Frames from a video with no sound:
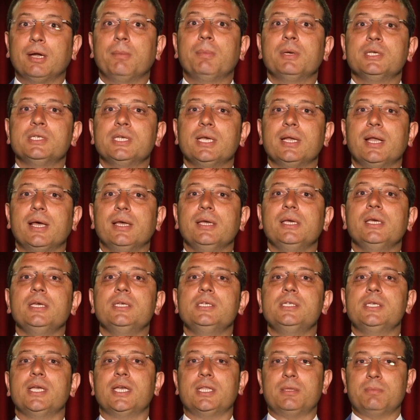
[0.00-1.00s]
Ramazan ayı
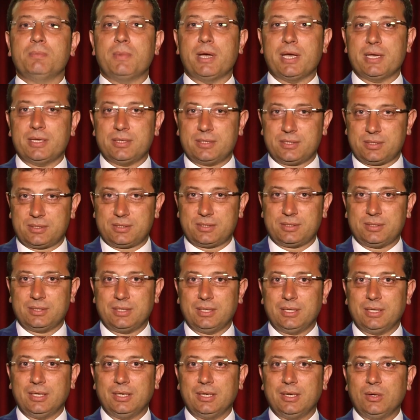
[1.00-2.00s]
hissetmayidir.
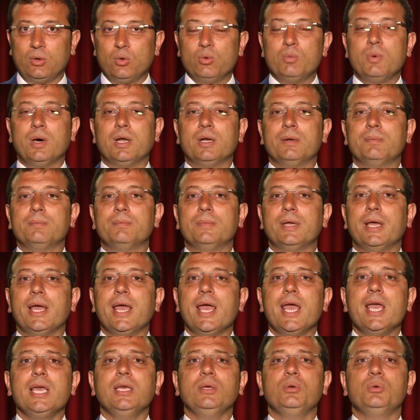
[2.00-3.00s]
Umarım
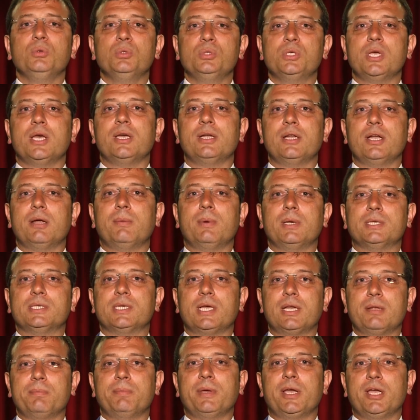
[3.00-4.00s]
en güzel
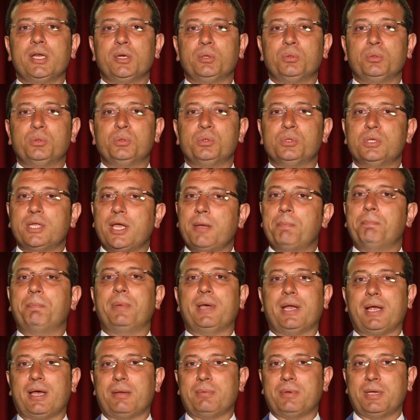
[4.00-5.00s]
Ramazan'ı Beylikdüzü'nde
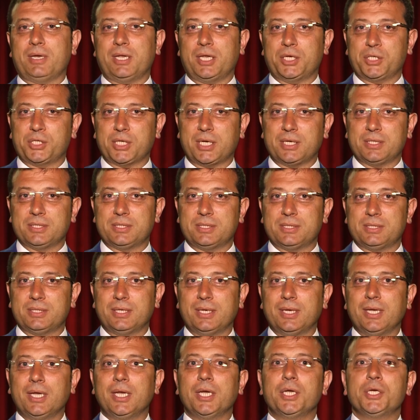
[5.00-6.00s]
hep beraber yaşarız.
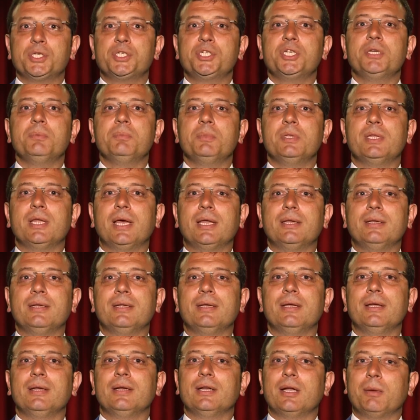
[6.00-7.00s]
Şimdiden
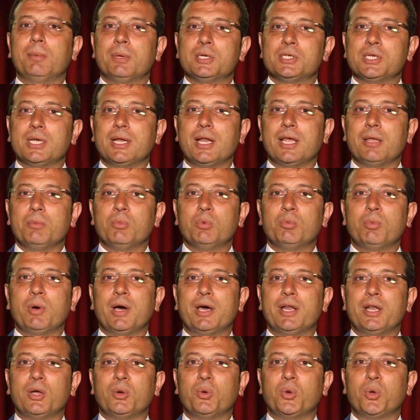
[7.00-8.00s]
Ramazan ayı
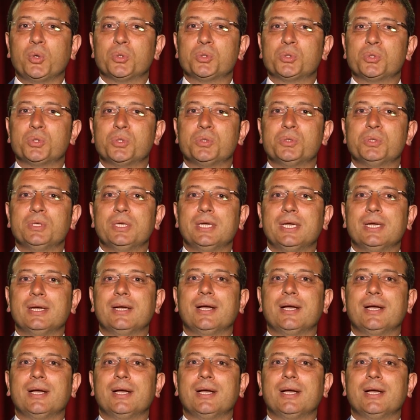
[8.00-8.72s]
mübarek olsun.